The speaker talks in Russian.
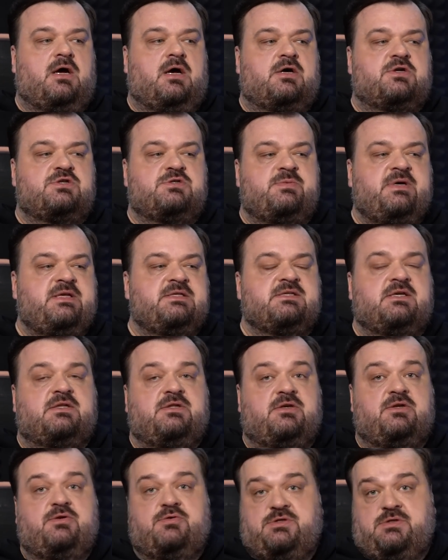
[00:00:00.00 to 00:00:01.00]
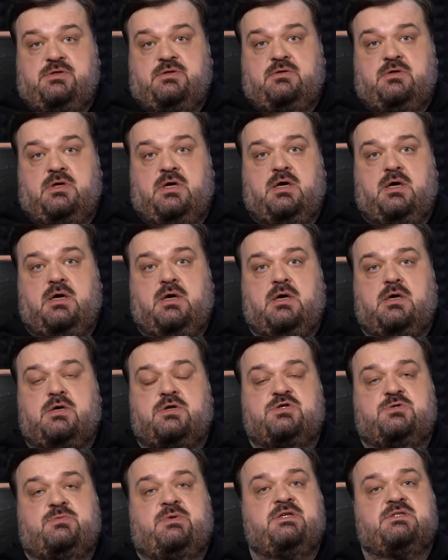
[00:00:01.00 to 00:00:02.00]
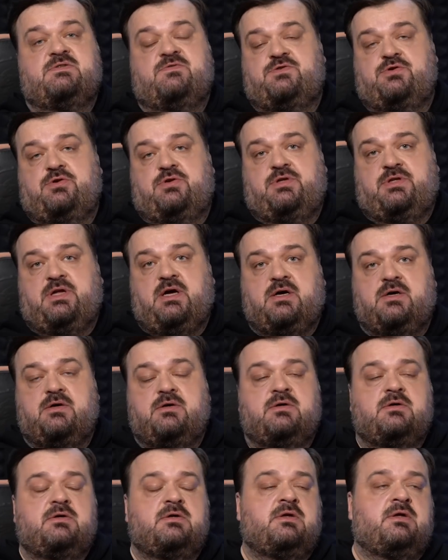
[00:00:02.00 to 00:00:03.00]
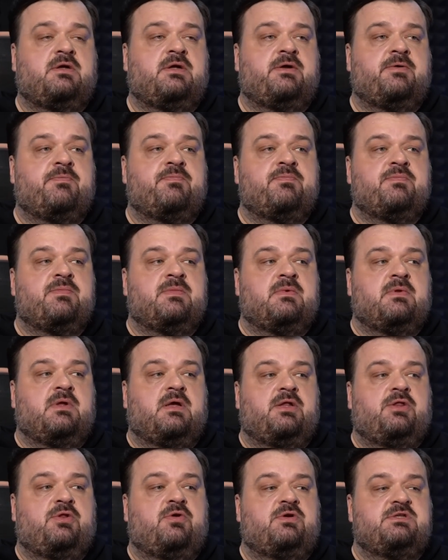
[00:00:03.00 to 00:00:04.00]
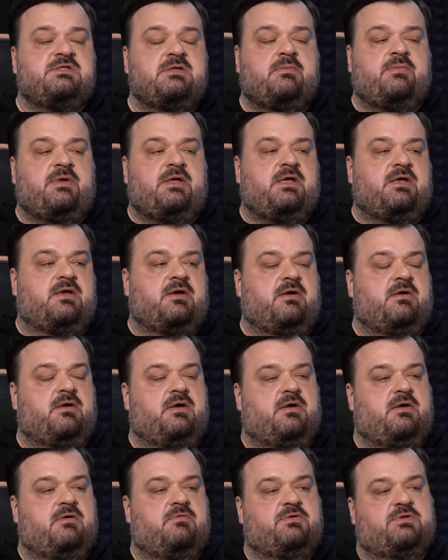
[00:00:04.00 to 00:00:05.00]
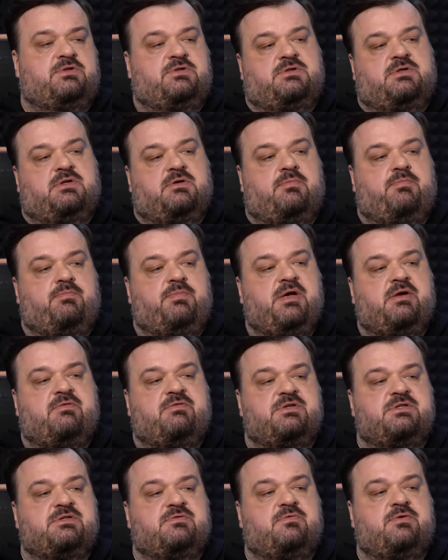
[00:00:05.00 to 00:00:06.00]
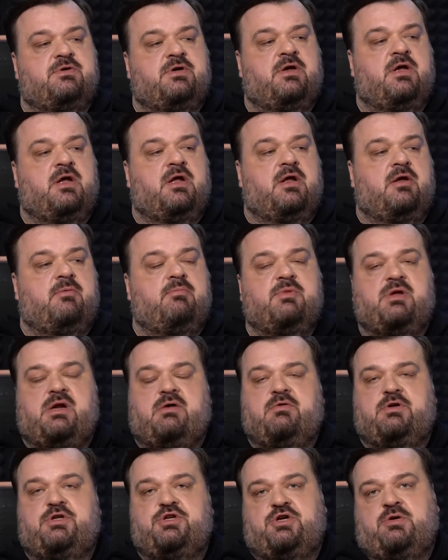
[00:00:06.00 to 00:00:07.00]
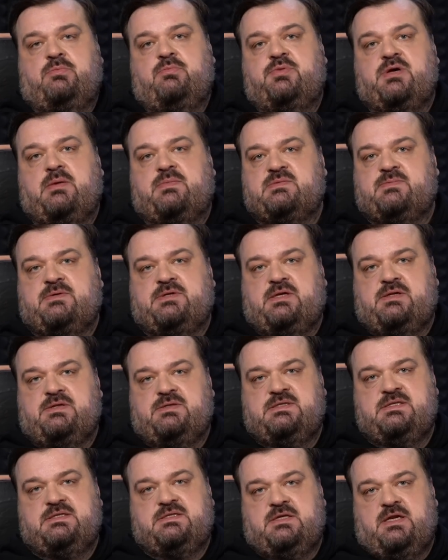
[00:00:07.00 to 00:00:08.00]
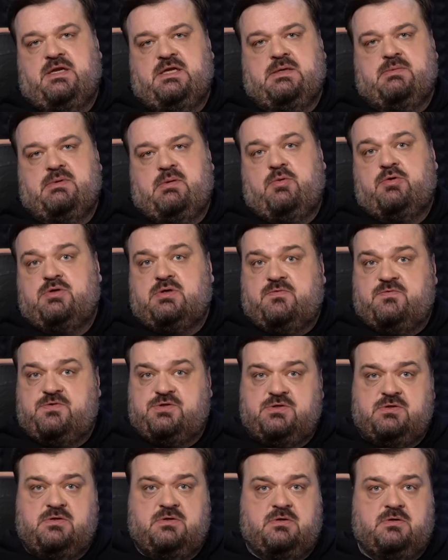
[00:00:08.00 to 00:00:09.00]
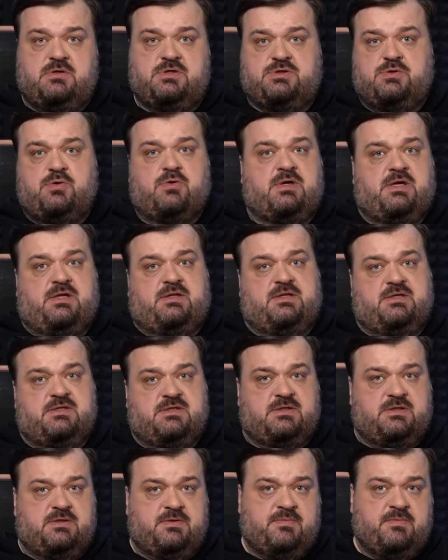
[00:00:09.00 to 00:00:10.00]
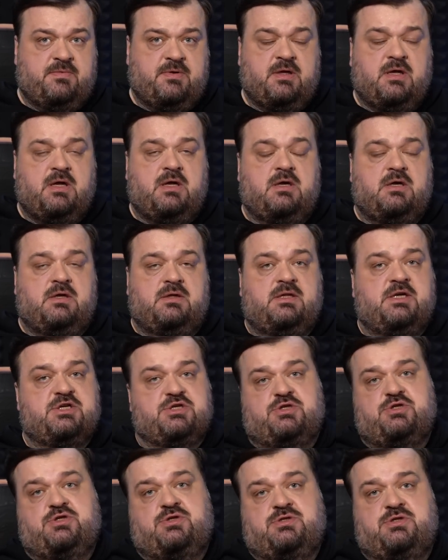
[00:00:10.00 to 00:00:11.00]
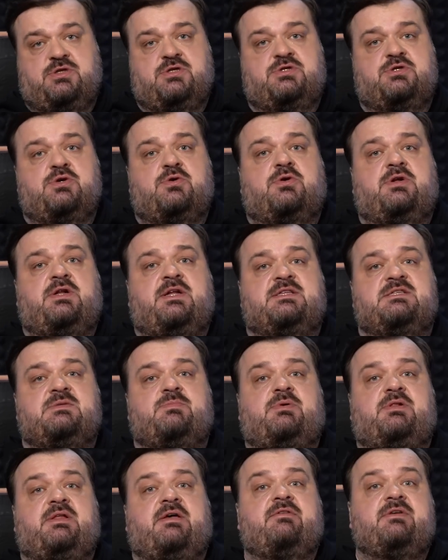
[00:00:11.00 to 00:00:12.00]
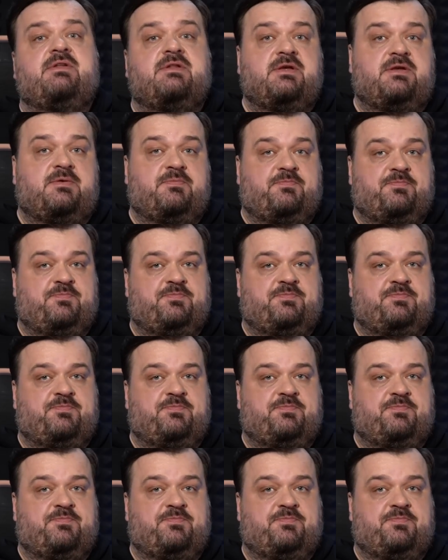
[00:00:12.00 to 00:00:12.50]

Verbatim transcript: Разумеется, это иллюзия. Разумеется, все не так. Но, тем не менее, вот первый свой мировой чемп я посмотрел десятилетним ребенком 40 э, лет назад. Даже 40 лет с половиной.